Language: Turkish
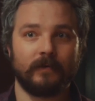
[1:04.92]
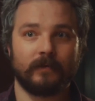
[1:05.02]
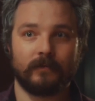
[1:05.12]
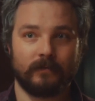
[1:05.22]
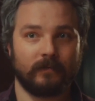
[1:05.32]

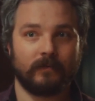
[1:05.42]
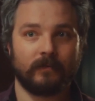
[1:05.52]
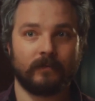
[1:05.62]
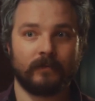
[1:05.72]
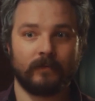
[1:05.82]
olabilir.
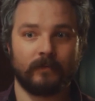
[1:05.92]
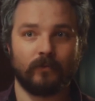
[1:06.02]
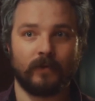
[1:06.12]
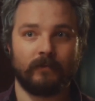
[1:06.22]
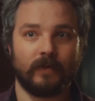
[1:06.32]

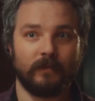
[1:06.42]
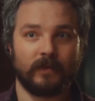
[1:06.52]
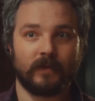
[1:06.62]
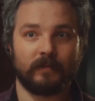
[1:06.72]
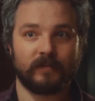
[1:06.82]
Düğüne falan mı
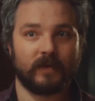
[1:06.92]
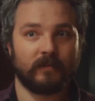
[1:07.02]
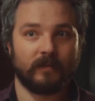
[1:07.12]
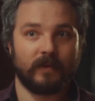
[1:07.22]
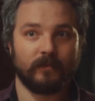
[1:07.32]
gittik biz?
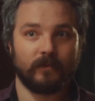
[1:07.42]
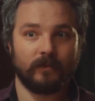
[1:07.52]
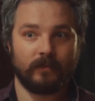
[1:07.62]
Benim haberim yok.